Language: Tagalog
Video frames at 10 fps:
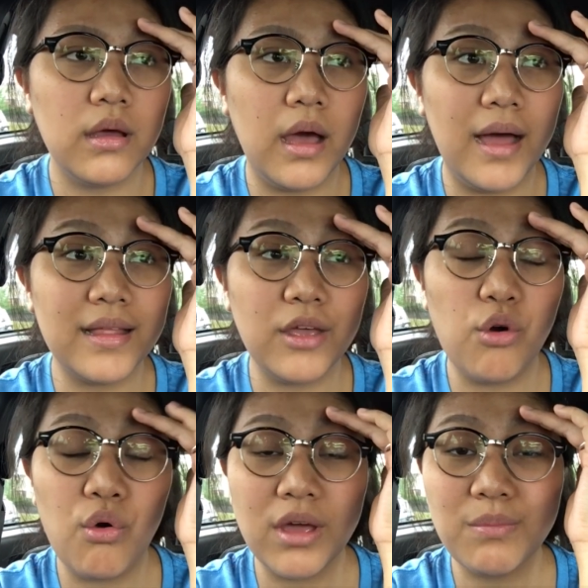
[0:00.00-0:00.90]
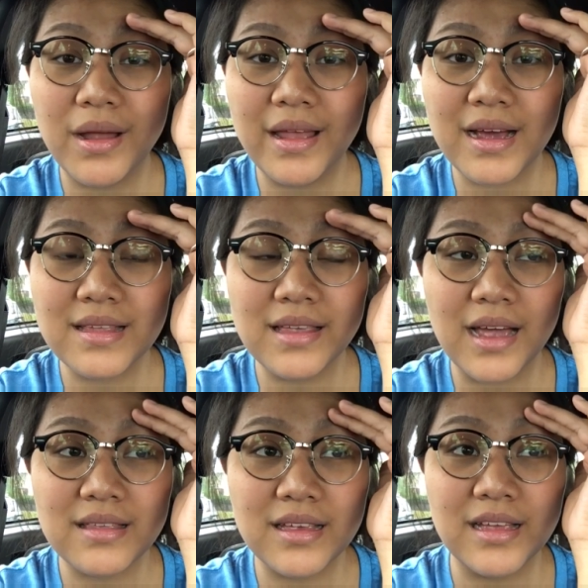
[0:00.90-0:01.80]
At ayokong ibalik kasi nga
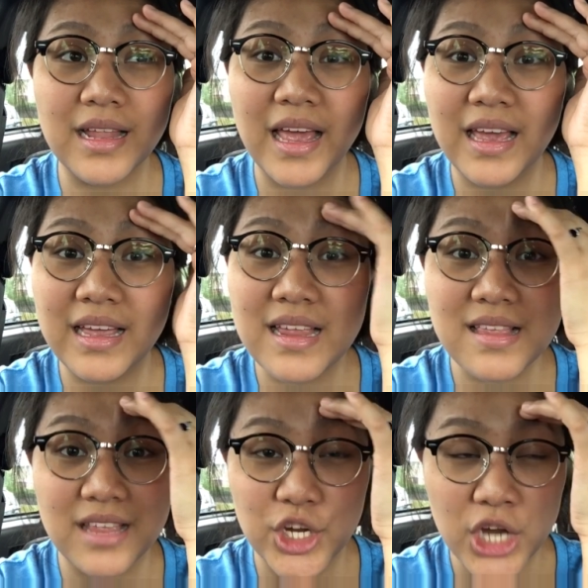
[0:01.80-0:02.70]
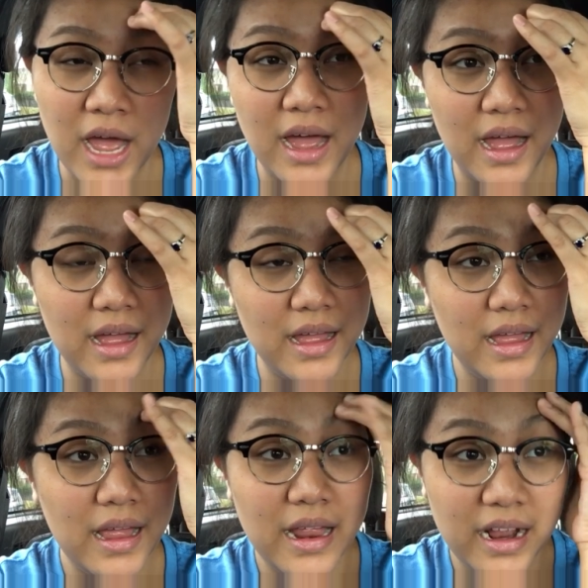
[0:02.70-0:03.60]
si Jan naiinis na siya.
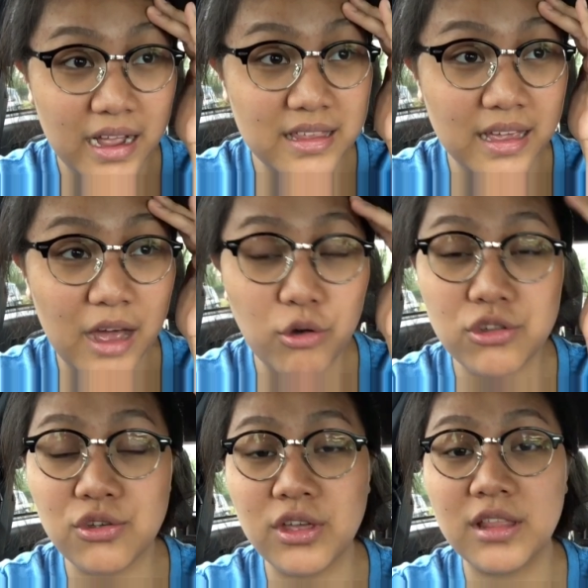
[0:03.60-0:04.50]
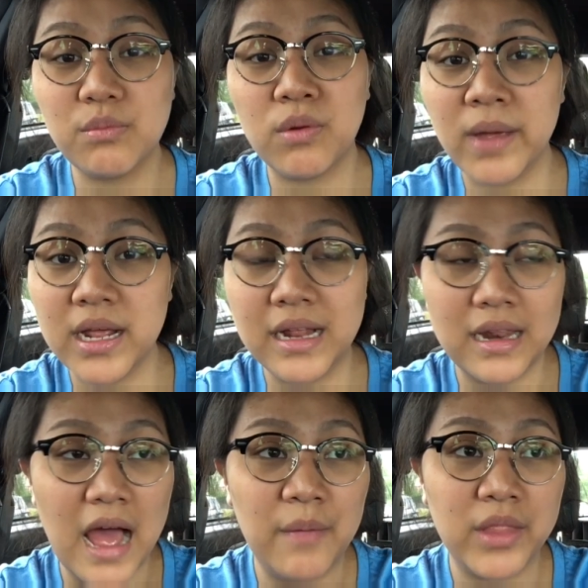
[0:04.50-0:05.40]
Kasi nga gusto niya din bumili ng
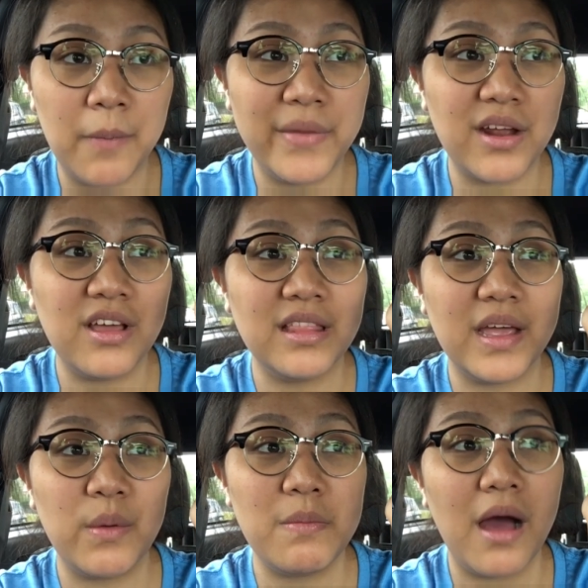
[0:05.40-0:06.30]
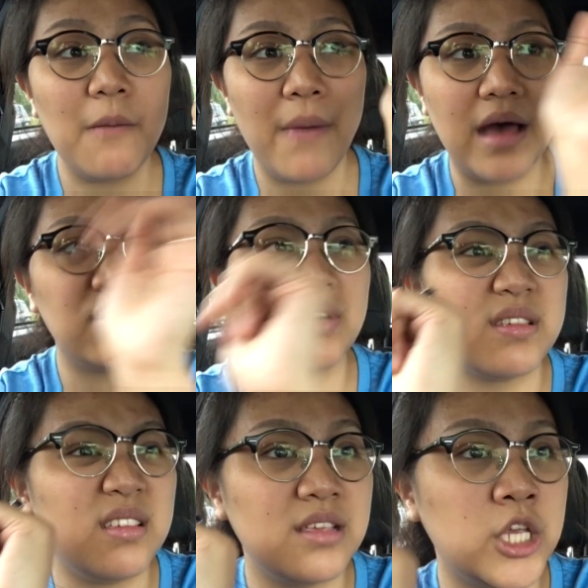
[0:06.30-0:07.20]
laptop pero hindi kami makapasok.
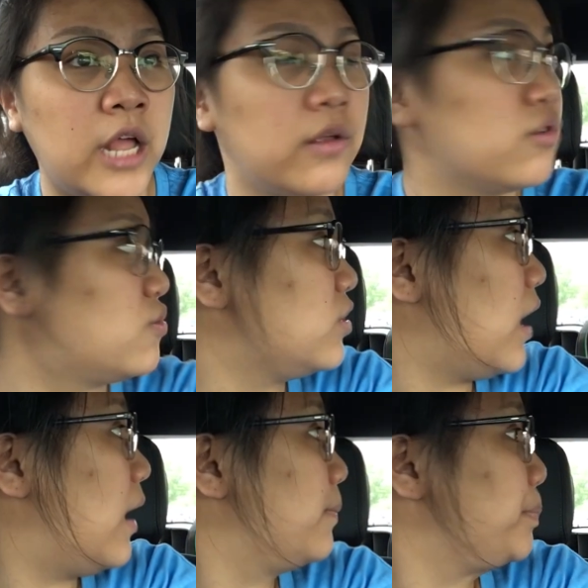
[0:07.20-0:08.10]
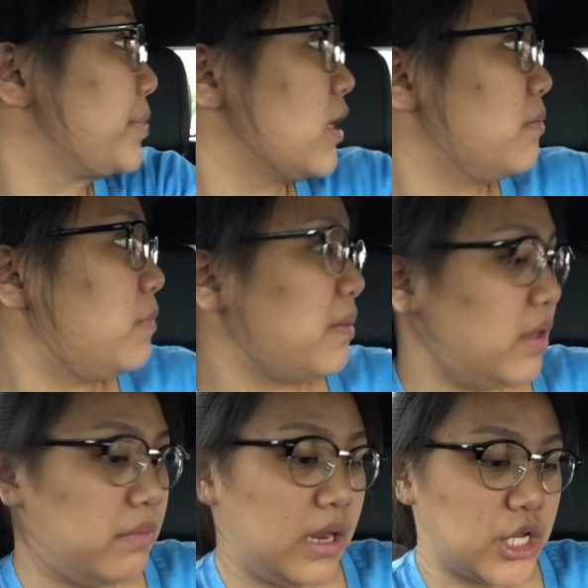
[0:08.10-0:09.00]
Kasi si Jan gusto niya pag
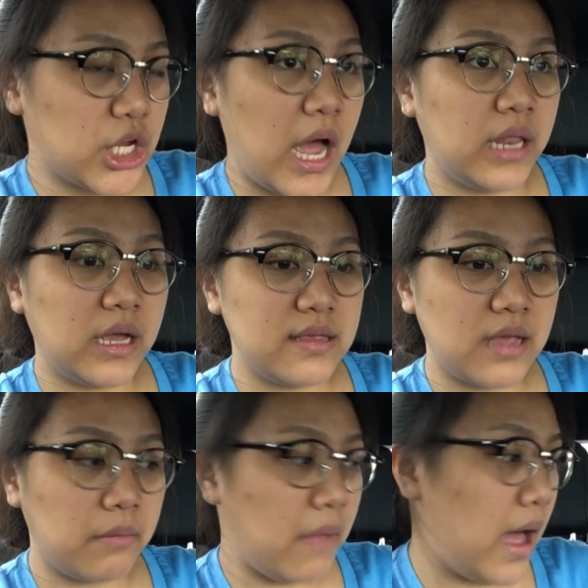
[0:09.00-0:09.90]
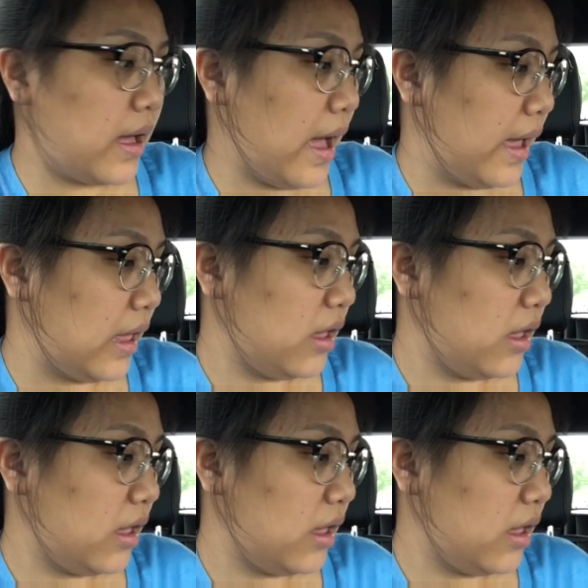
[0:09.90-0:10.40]
bibili siya ng isang bagay